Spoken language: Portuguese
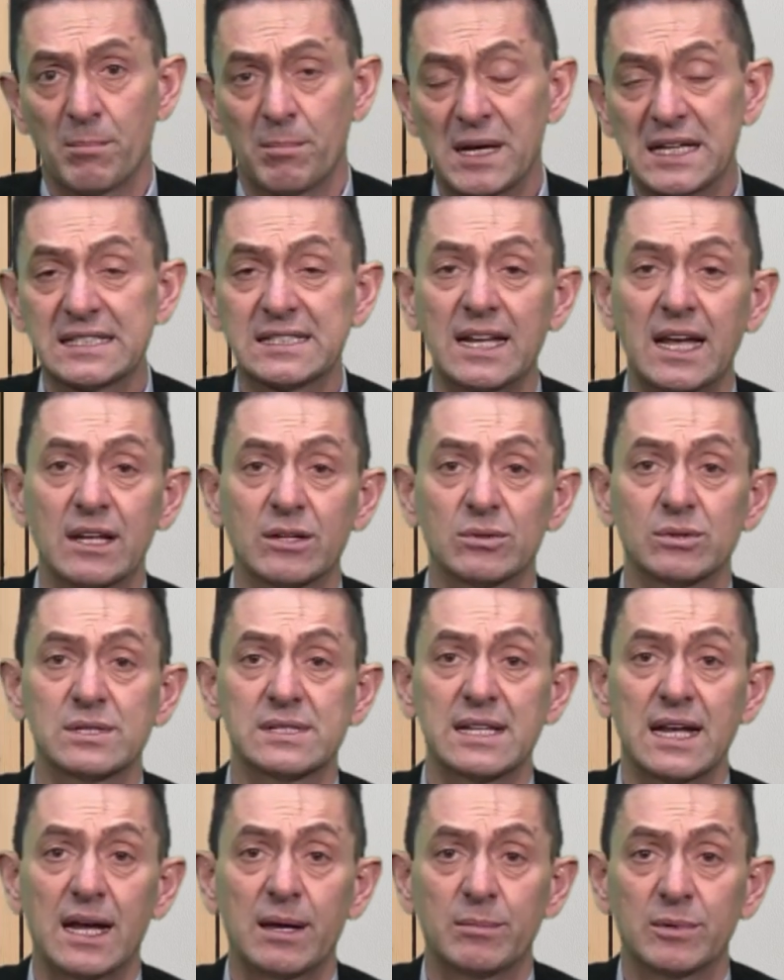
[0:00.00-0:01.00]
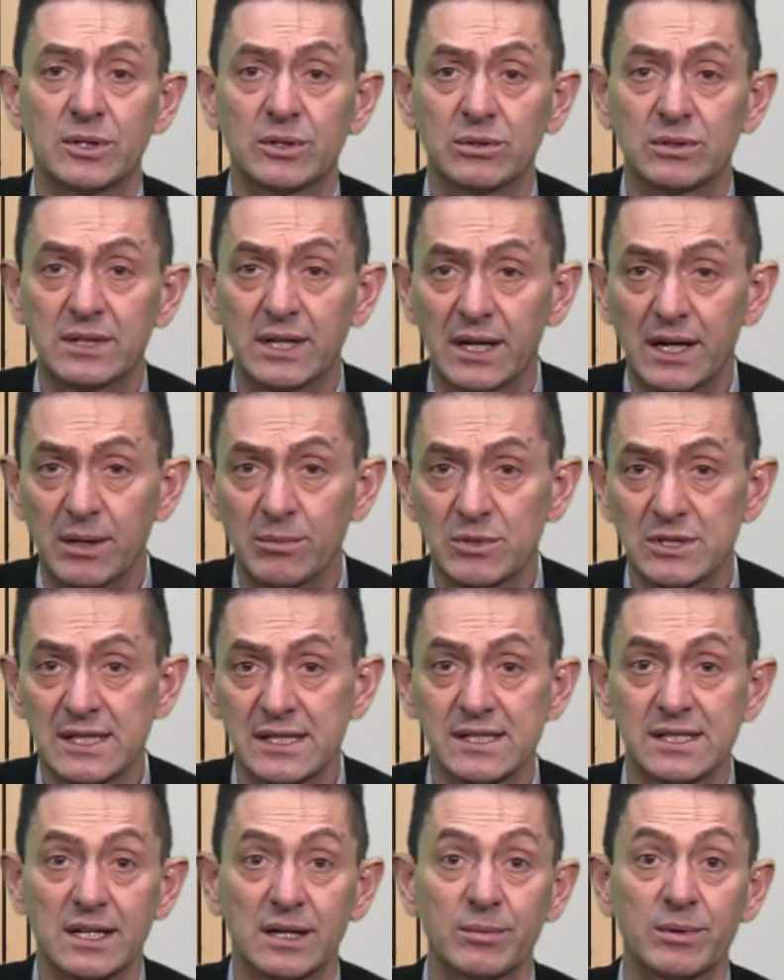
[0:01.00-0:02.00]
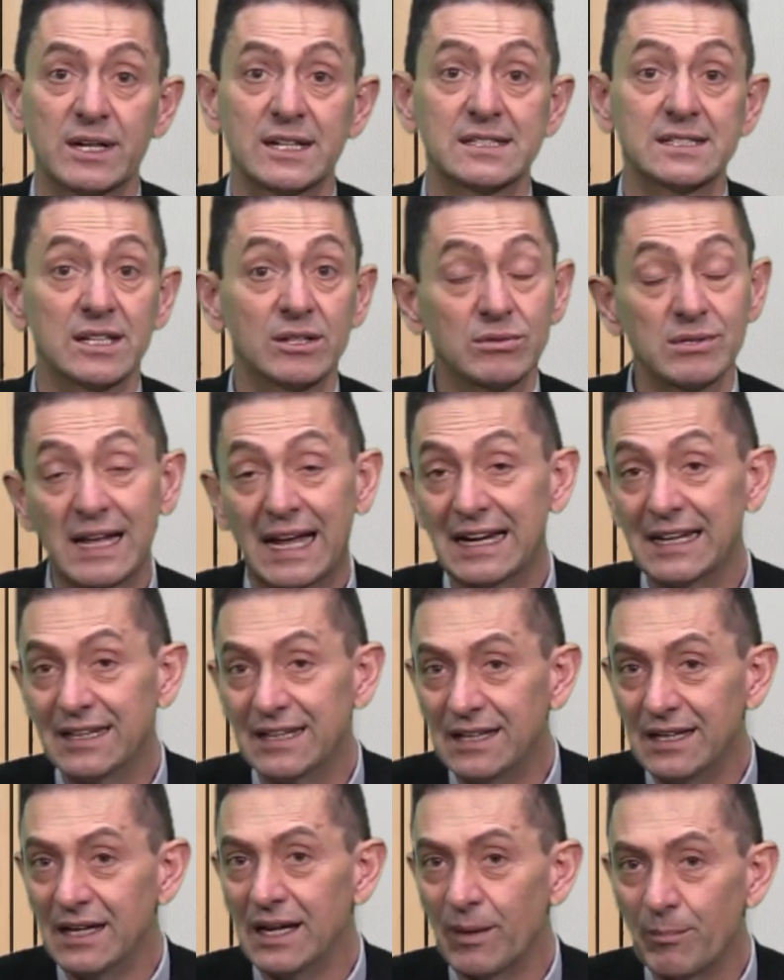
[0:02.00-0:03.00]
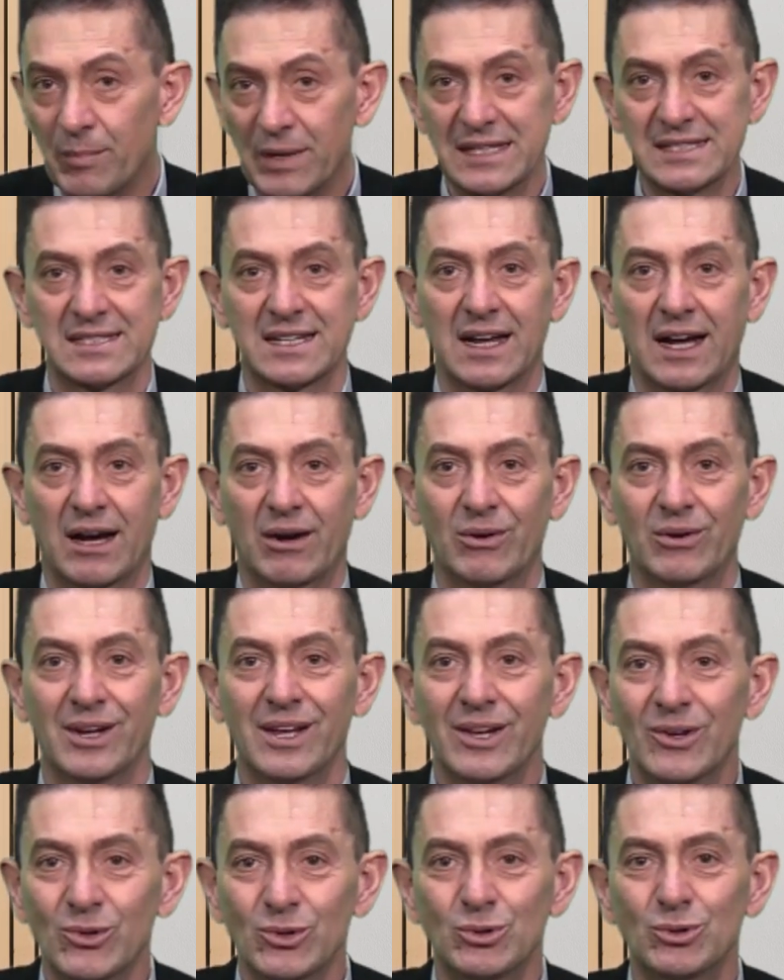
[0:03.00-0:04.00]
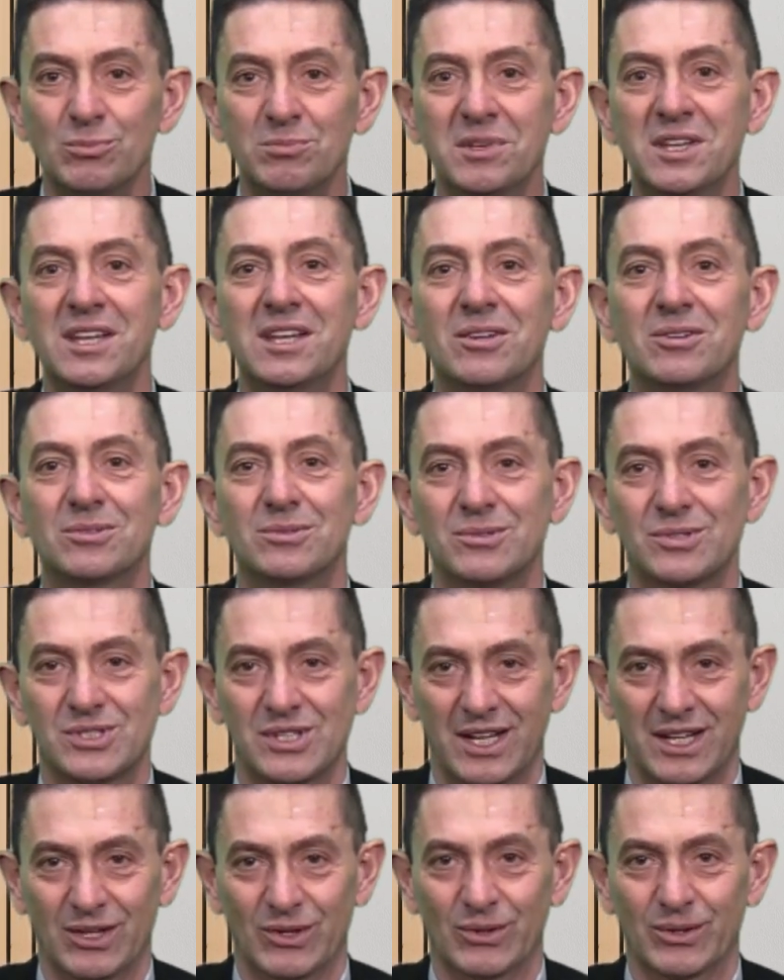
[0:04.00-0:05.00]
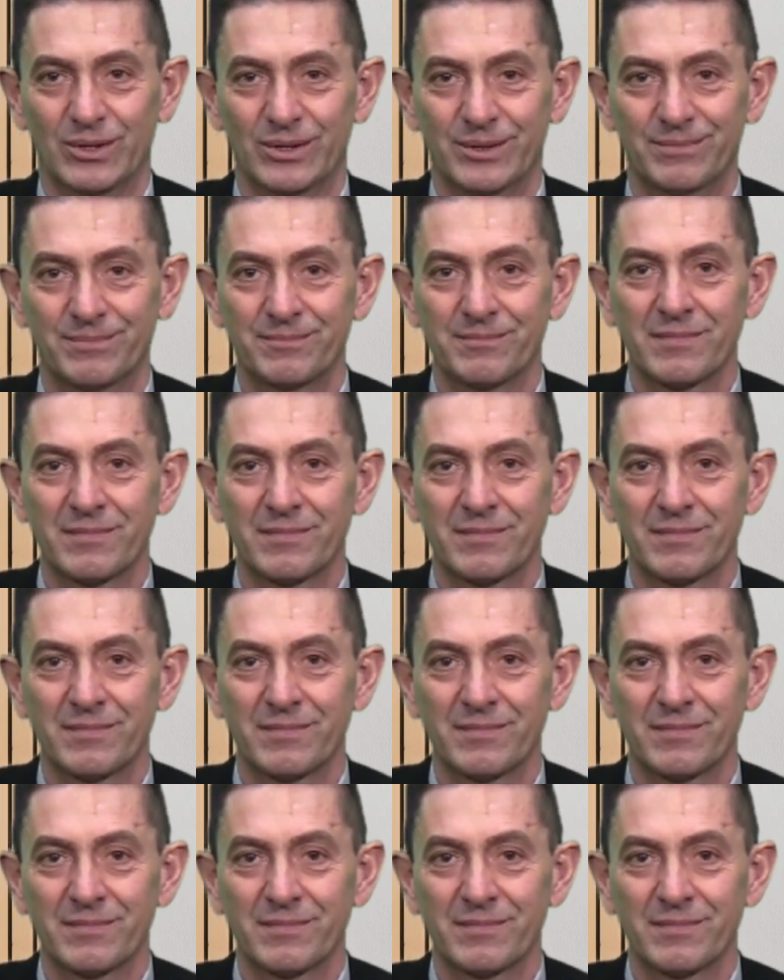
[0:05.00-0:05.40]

Passado o sábado, teremos a celebração da Alegria Pascal, o Domingo do Senhor.